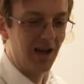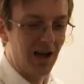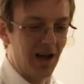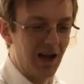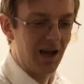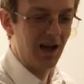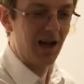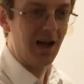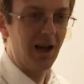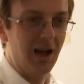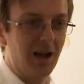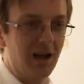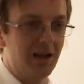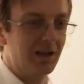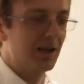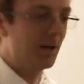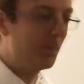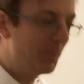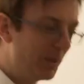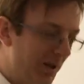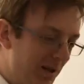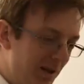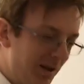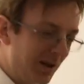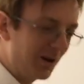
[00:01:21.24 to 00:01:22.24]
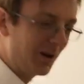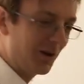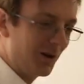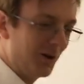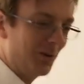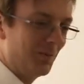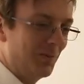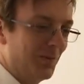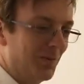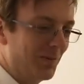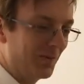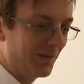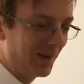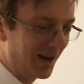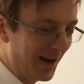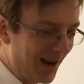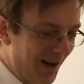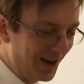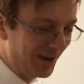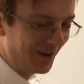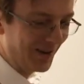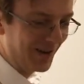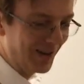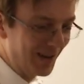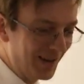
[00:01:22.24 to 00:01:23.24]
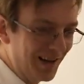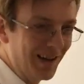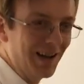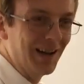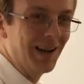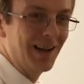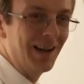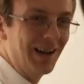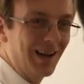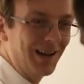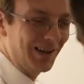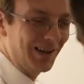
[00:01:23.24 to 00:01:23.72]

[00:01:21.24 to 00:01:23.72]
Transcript: ich reinkommen? Ja, bitte. Ja. Hallo. Also,